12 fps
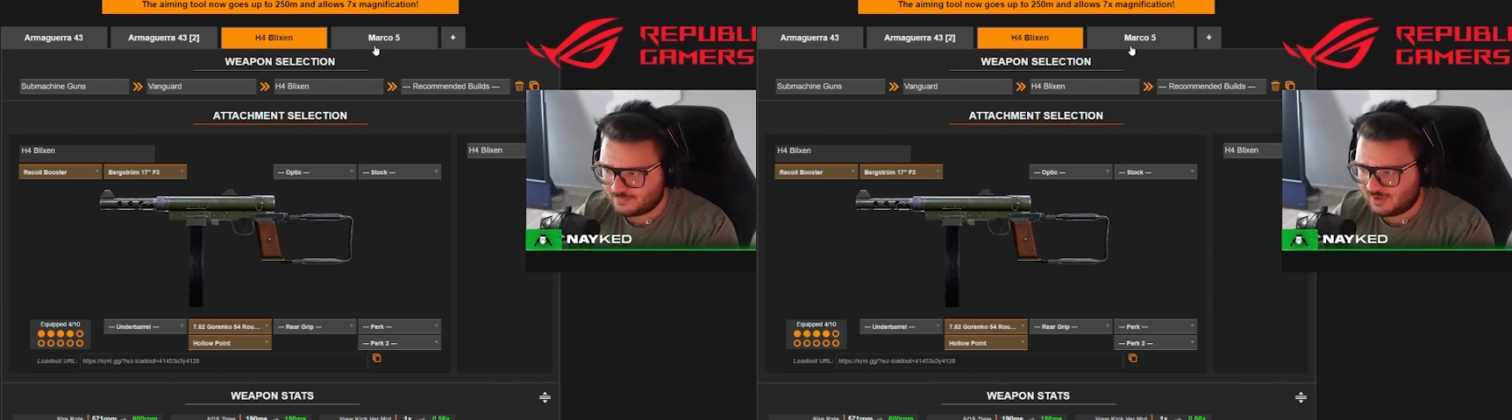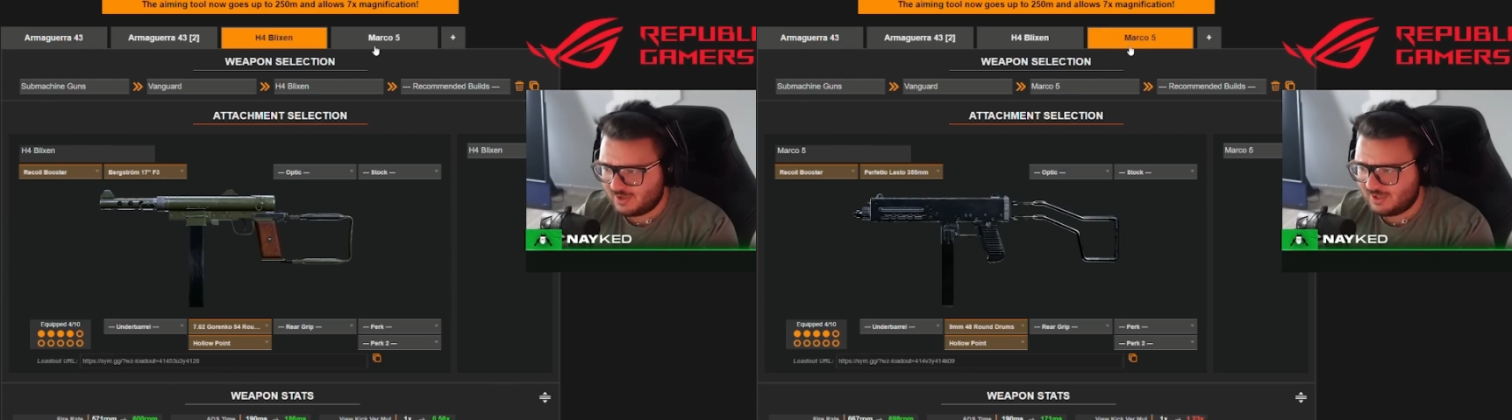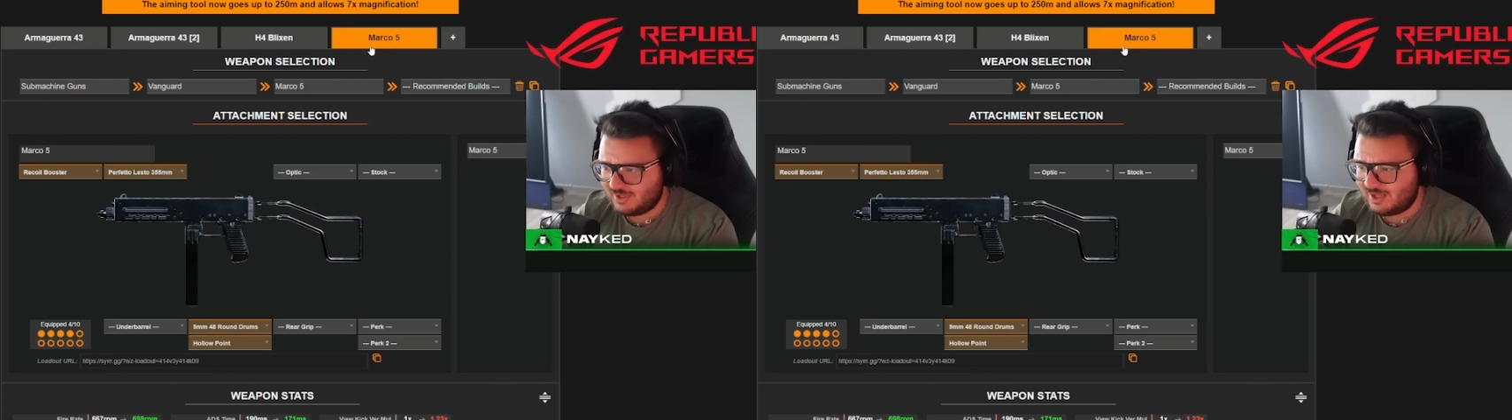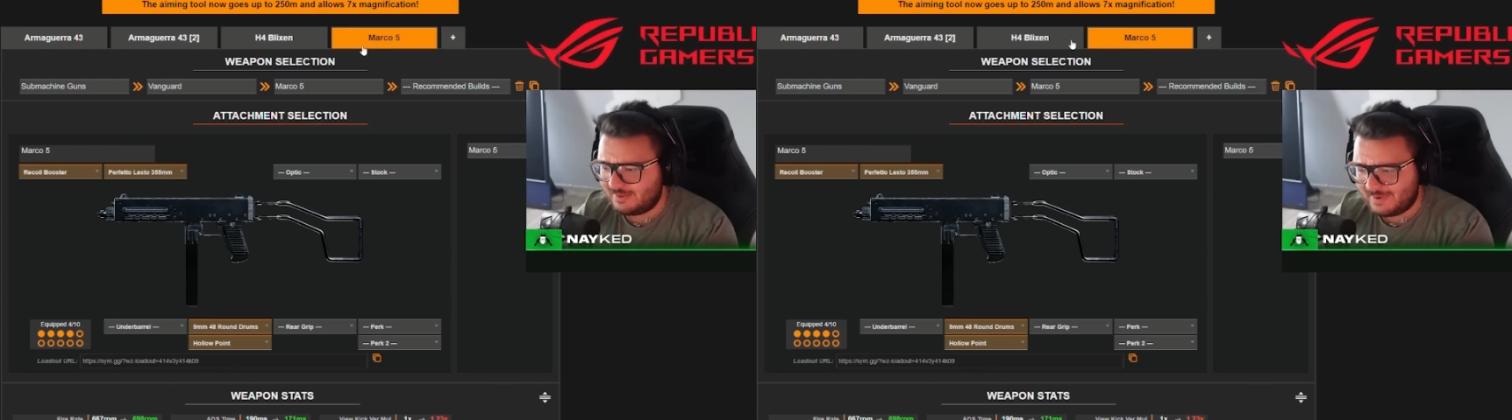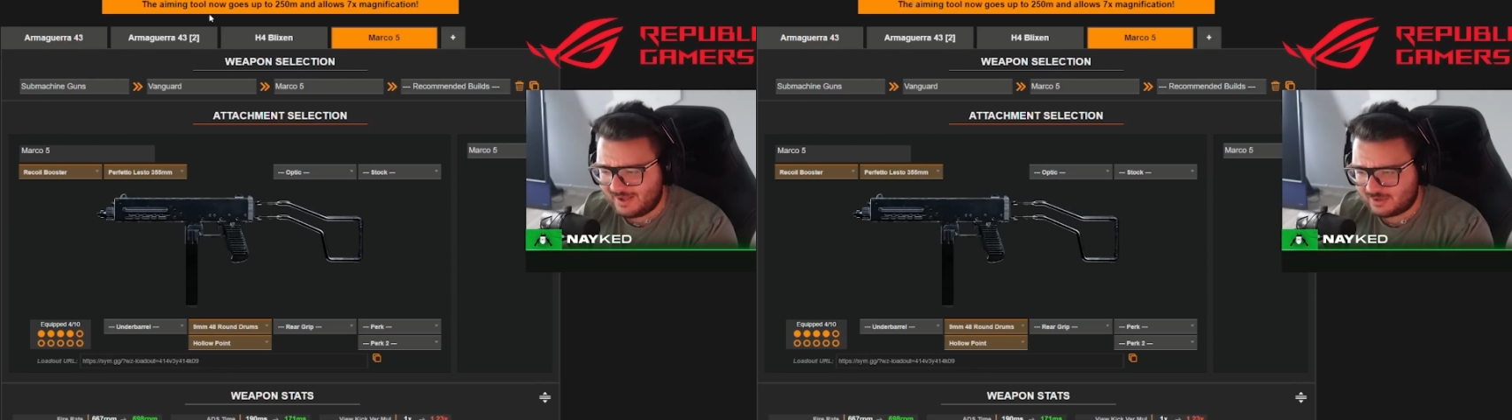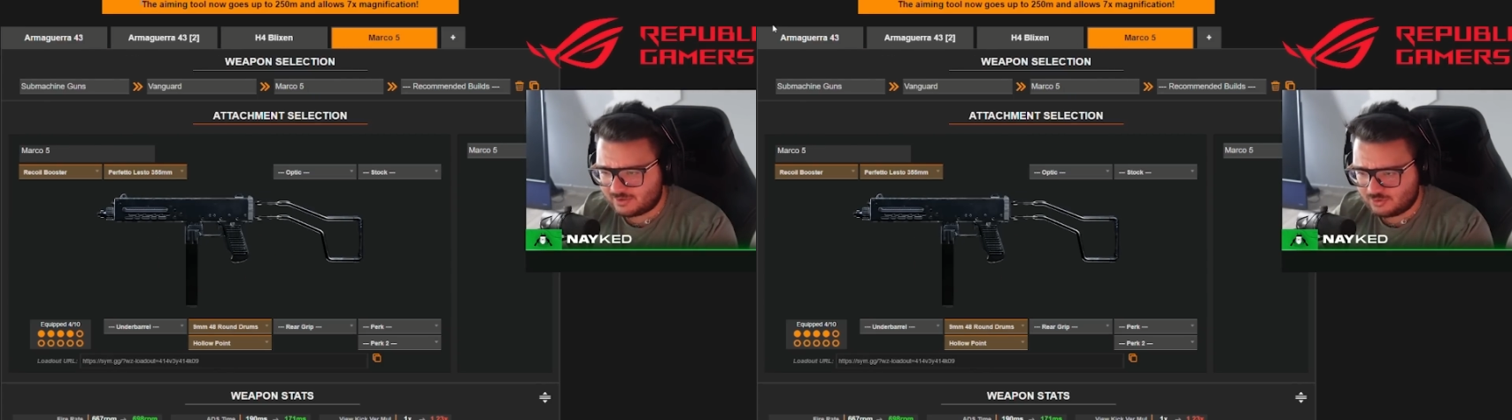e la
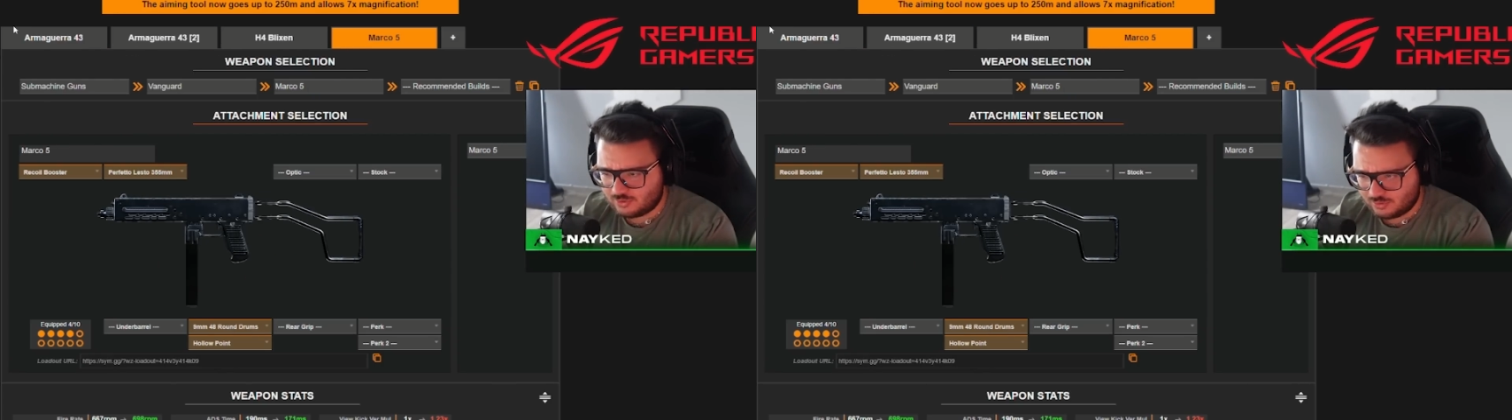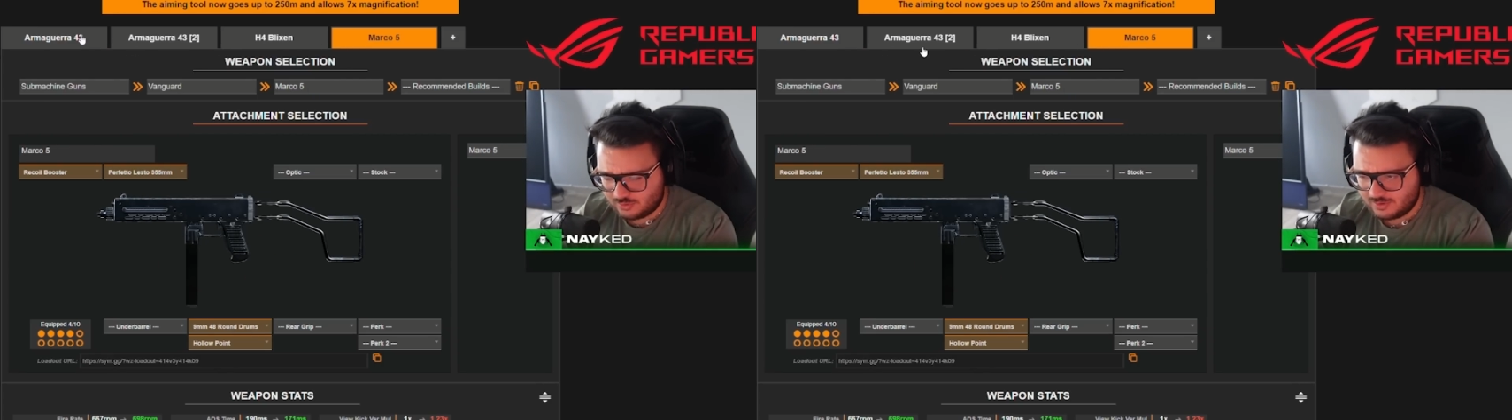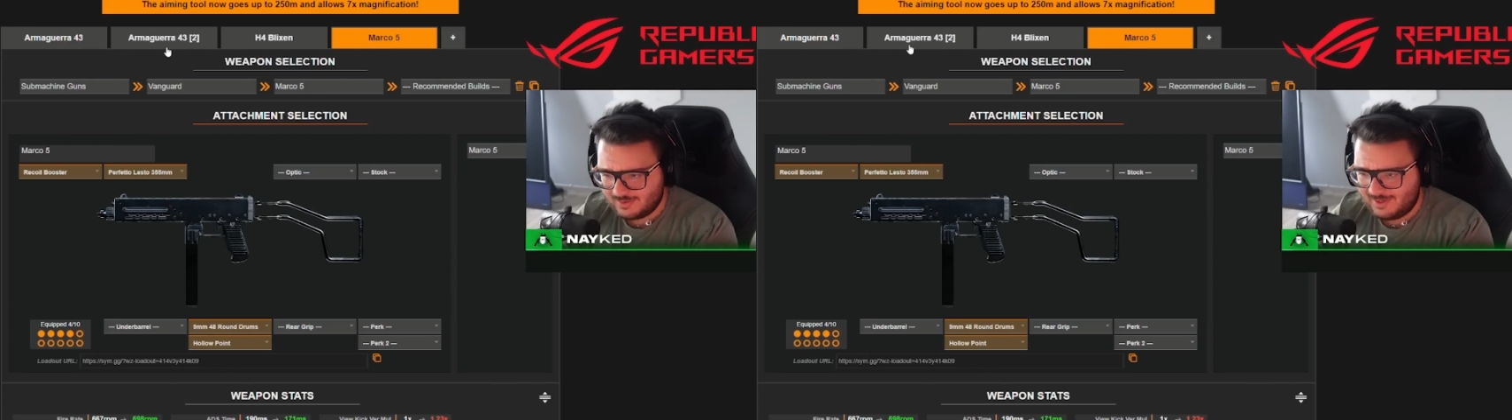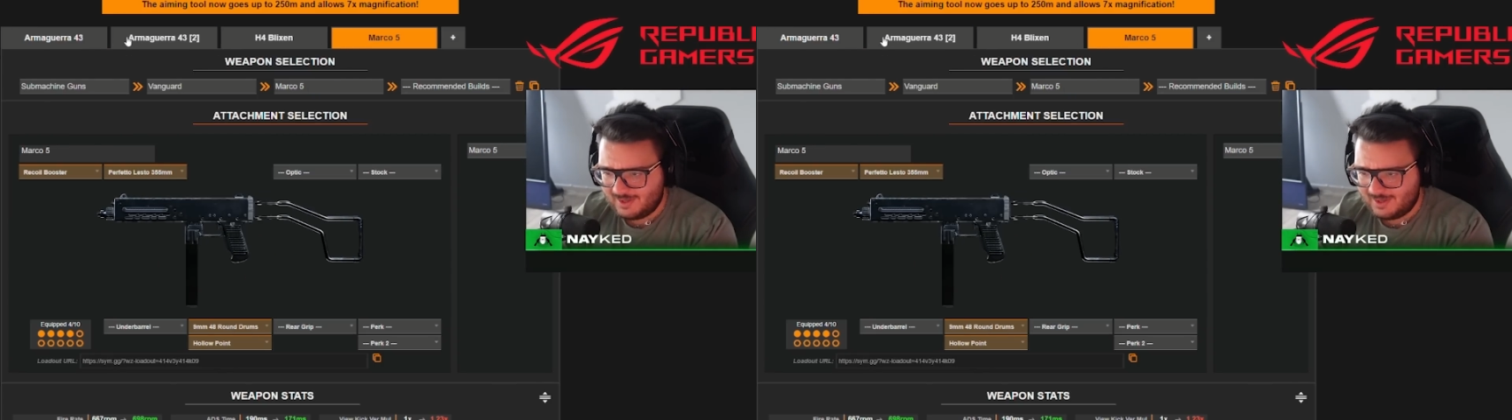Marco